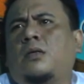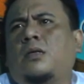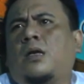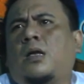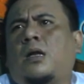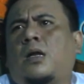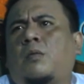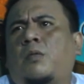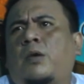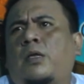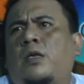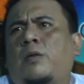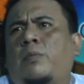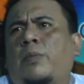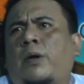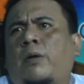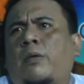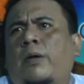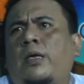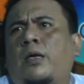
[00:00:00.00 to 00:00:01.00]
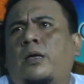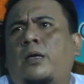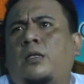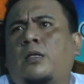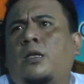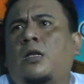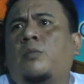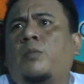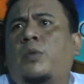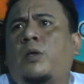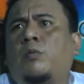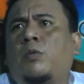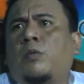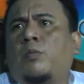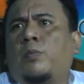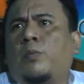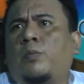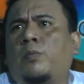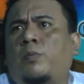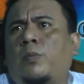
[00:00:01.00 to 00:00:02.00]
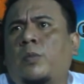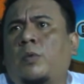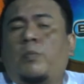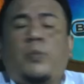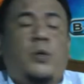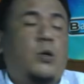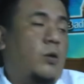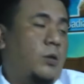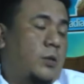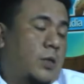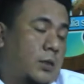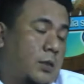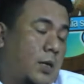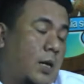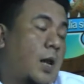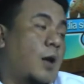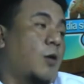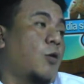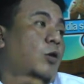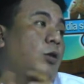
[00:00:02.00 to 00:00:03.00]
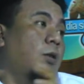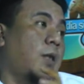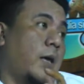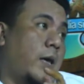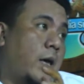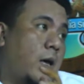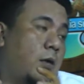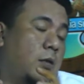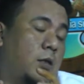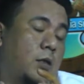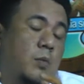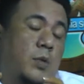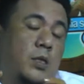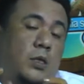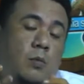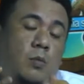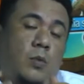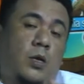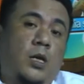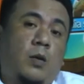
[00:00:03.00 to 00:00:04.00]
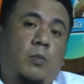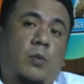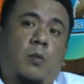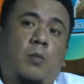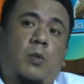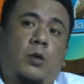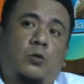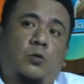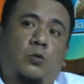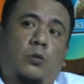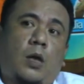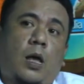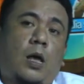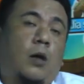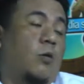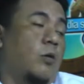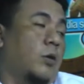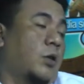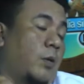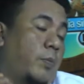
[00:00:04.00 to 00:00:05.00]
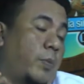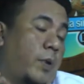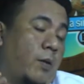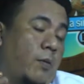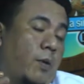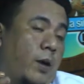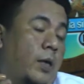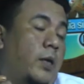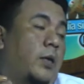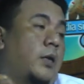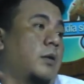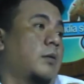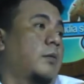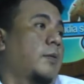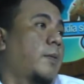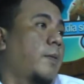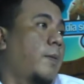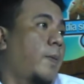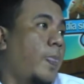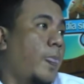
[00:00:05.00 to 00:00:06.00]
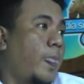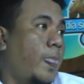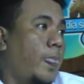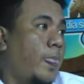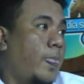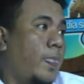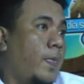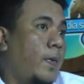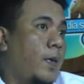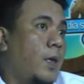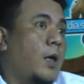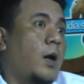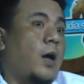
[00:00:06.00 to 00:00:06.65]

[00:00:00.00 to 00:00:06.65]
ya namanya PW ya kita lebih mem memprioritaskan anggota ya, iya. teman-teman ya. yang memang sudah anggota Kalau PWI. ke ANW nggak apa-apa.